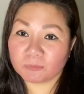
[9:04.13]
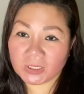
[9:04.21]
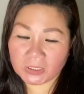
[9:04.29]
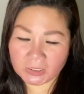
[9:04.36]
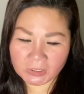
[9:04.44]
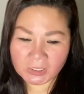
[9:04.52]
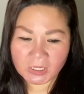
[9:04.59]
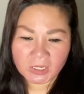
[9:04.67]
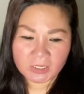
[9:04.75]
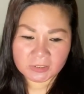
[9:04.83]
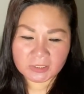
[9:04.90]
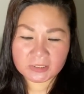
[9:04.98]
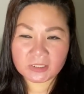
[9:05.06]
thủy
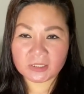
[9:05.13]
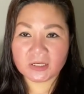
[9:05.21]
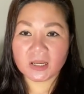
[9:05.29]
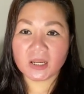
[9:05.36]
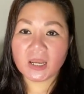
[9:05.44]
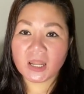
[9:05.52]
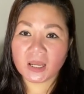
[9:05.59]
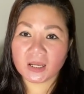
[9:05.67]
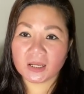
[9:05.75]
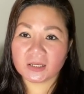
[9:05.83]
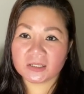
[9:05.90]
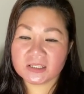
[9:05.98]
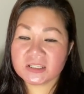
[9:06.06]
cái thủy nói
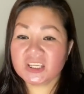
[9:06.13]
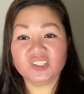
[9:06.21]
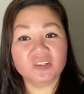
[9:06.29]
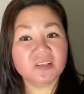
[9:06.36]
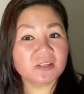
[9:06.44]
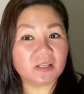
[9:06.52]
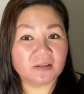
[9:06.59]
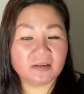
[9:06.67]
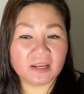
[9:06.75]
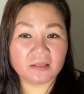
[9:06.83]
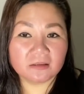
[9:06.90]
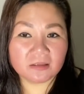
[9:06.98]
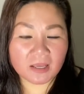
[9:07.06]
là cái chuyện nó xảy
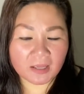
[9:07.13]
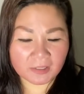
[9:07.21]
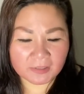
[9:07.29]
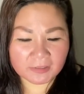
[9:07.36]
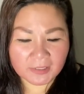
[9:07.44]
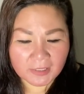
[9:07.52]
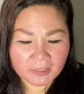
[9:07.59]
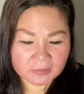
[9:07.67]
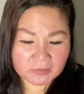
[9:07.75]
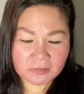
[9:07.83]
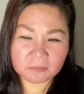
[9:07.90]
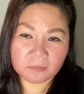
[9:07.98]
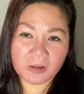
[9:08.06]
ra như vậy
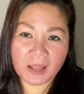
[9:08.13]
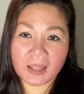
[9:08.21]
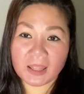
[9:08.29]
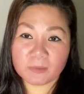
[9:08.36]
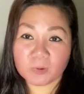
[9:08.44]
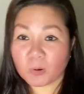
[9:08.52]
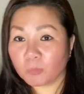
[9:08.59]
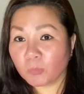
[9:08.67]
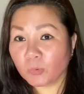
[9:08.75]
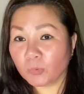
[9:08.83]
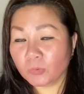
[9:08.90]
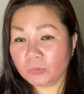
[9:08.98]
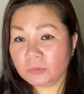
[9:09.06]
nhưng mà em không
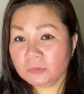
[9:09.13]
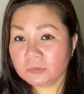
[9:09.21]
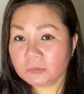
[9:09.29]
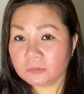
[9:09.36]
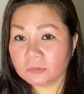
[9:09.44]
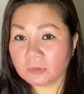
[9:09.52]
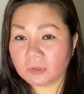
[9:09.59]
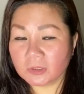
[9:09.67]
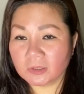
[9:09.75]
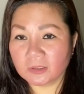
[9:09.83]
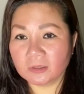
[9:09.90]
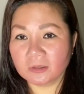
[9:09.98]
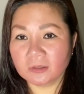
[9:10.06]
muốn
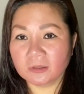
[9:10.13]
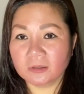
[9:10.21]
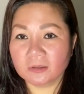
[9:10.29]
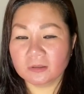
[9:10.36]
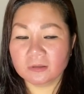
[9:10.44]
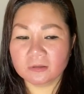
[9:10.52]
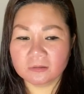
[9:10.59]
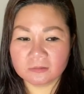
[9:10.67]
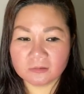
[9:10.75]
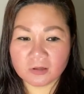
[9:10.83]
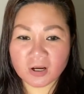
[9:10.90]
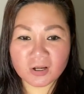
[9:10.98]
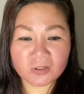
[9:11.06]
uh,
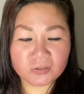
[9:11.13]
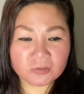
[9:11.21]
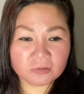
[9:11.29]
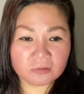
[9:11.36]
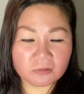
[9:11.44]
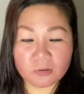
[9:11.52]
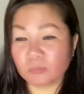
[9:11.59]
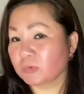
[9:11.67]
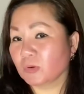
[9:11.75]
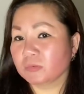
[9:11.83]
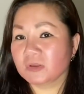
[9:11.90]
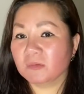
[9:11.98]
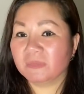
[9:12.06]
có lục
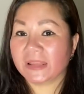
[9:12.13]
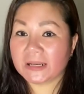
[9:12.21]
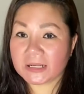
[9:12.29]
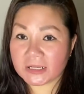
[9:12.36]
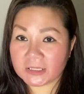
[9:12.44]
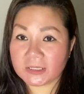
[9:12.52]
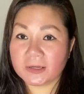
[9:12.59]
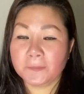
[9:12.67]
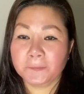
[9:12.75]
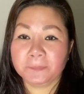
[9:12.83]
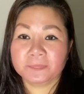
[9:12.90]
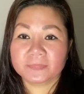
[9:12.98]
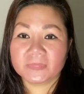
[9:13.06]
đục trong gia đình
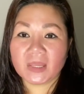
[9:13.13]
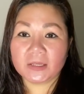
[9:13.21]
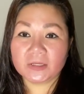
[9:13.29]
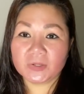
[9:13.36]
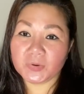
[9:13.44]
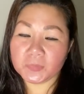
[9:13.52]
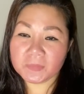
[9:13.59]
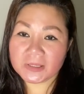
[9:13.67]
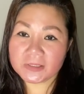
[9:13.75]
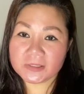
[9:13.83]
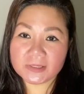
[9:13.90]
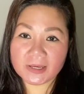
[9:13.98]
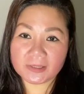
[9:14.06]
thì nếu mà
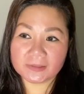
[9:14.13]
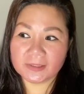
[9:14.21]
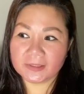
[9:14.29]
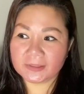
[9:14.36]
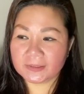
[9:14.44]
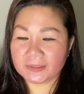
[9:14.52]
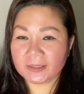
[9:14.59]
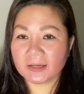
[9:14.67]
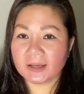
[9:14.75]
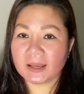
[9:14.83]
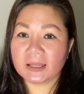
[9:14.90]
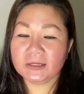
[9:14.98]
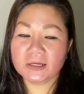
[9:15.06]
như vậy thì
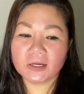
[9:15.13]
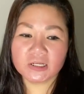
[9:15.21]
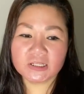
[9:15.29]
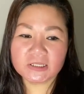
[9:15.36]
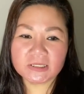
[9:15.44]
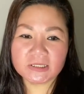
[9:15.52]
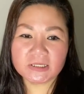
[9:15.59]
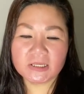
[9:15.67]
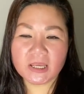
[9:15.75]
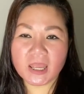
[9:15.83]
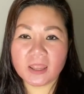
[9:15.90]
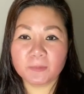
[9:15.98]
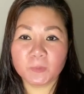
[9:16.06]
à, anh nói với
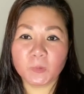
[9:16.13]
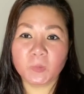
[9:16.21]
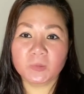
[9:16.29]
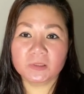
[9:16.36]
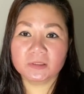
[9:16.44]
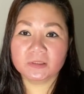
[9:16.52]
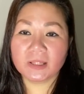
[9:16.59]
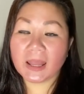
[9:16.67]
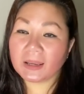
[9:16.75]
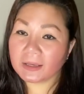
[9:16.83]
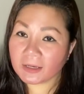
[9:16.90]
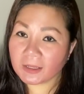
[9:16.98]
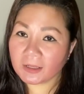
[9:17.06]
em của
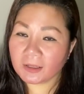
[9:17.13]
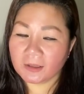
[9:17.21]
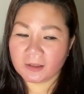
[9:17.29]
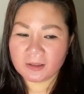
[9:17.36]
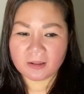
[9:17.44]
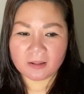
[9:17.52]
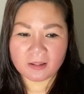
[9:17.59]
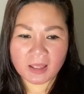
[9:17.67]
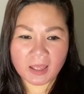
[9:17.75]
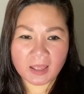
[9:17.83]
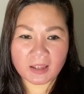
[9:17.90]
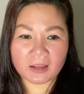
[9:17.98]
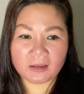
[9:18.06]
anh á
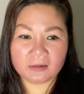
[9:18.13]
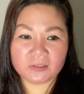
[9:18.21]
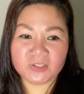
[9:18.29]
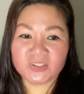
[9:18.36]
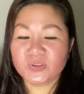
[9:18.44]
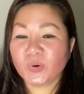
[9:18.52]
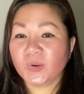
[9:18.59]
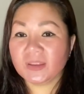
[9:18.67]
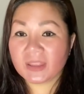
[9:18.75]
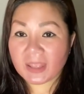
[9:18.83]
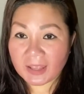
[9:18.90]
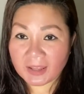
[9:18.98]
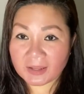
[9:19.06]
là đi thuê
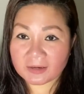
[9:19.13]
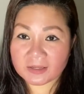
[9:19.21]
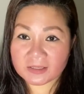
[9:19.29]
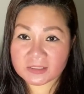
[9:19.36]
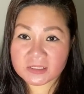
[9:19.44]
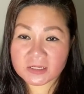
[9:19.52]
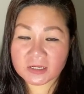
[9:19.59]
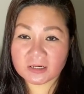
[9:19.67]
nhà để cho